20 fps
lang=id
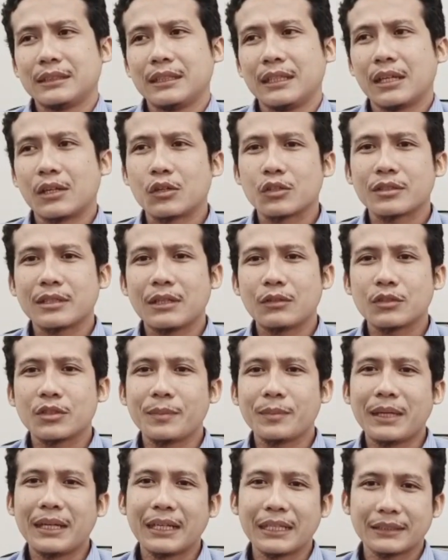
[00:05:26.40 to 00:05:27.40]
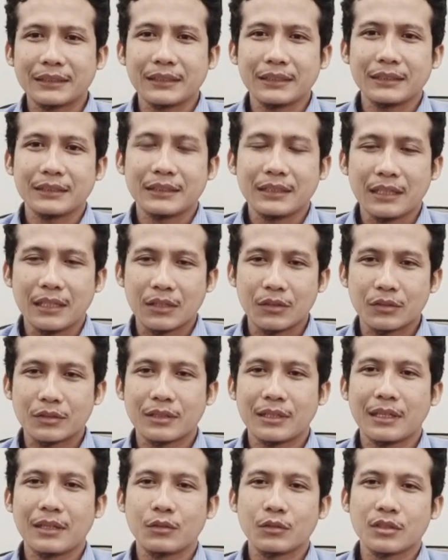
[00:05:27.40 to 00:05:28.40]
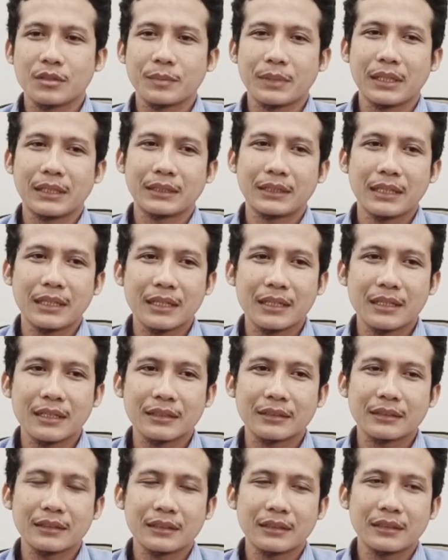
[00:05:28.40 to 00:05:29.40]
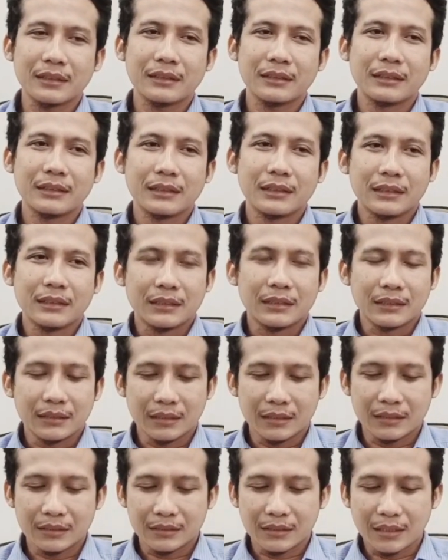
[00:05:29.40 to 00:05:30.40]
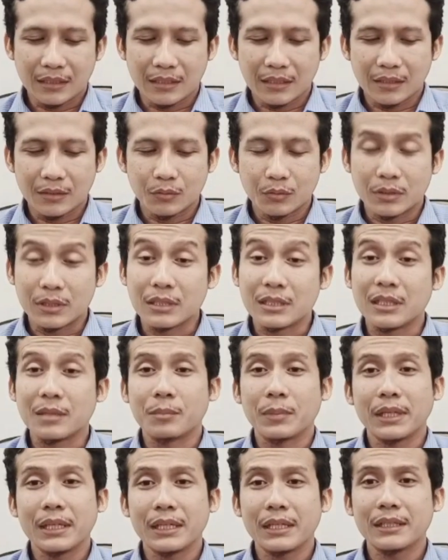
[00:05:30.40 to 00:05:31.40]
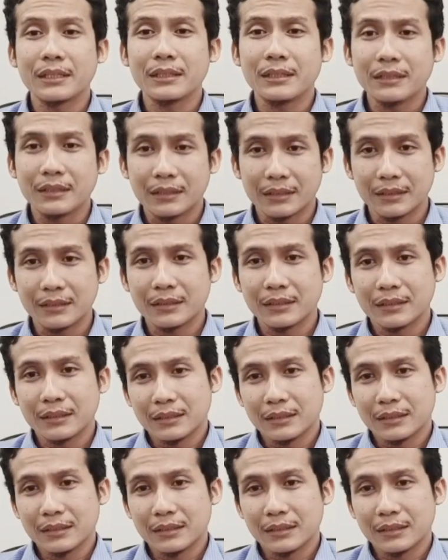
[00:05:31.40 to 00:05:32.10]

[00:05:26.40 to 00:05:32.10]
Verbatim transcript: harus selalu semangat ya harus selalu semangat dan selalu disiplin ya